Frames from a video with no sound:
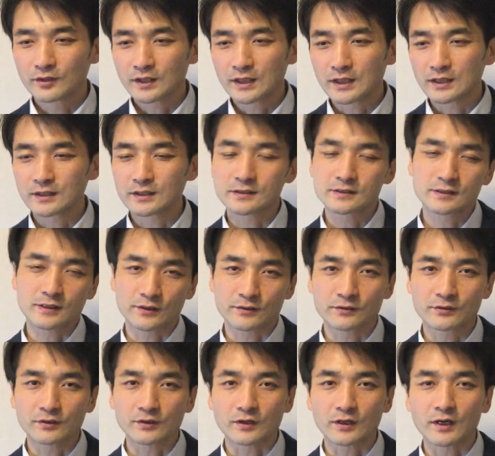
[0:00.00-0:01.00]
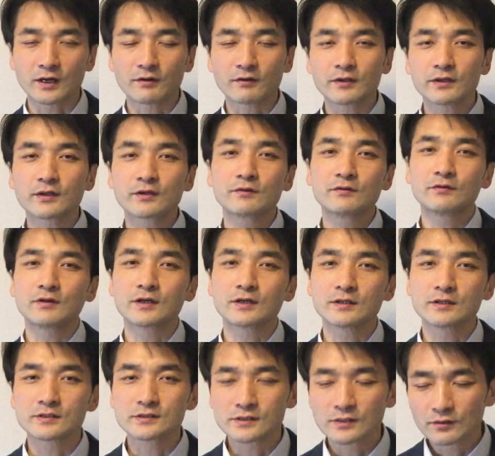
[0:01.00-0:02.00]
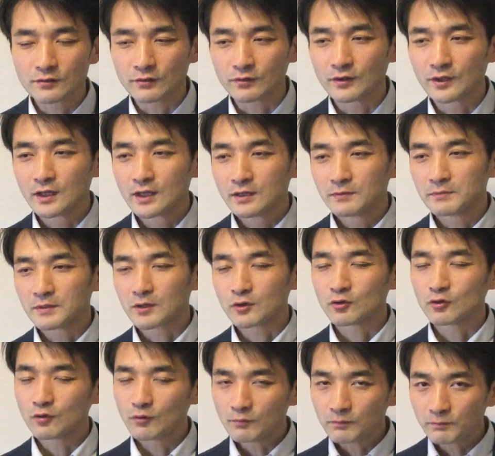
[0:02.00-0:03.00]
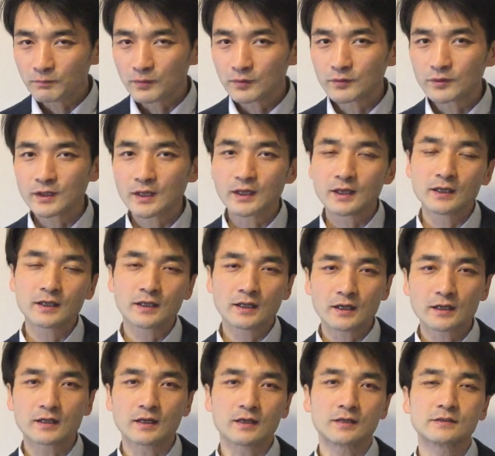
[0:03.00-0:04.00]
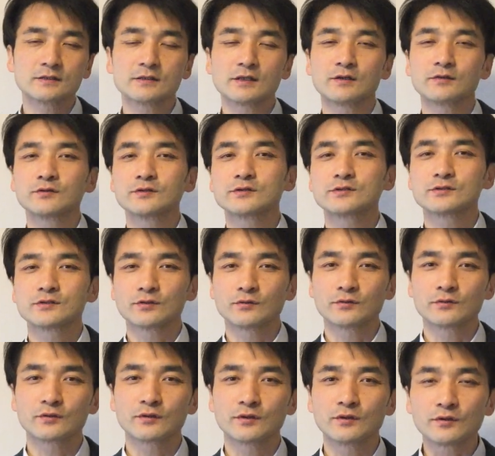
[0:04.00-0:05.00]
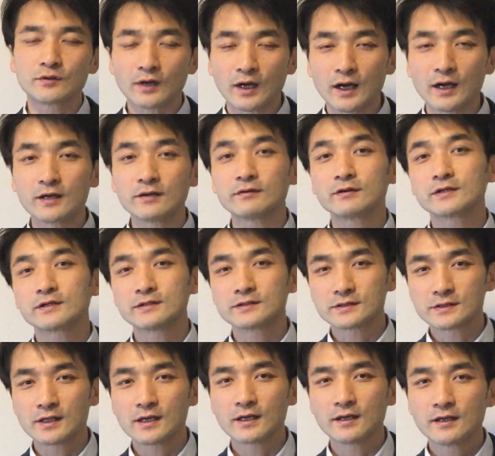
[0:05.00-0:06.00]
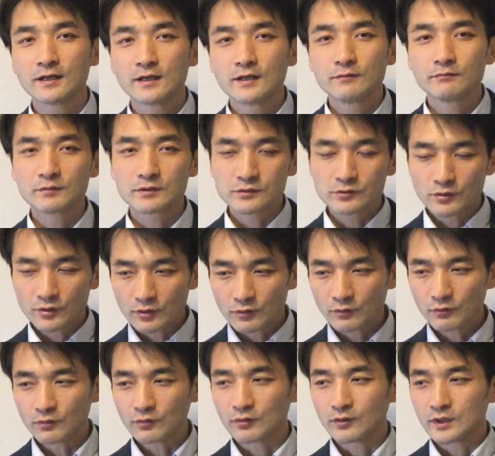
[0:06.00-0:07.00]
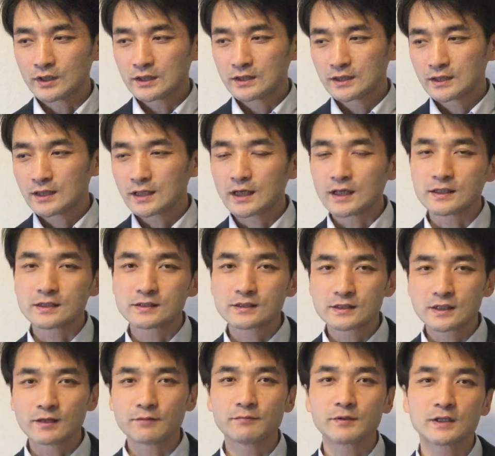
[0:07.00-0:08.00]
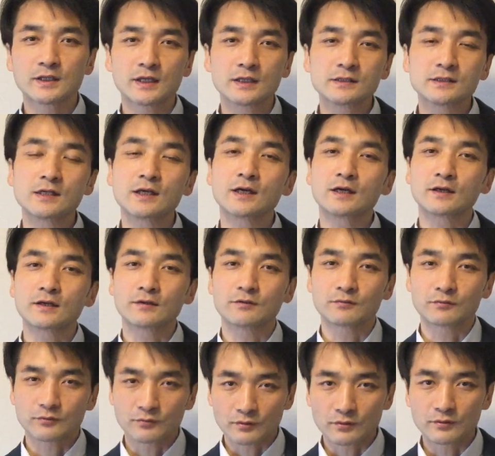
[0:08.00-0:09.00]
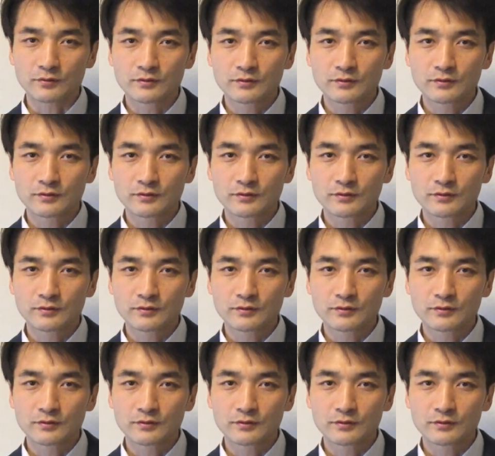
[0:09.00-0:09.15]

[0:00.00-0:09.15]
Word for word: 解決策っていうのは変わってくるわけですけど、まあ、根本的な男性の必要っていうのがあるわけですね。まあ、それを理解して満たしてあげること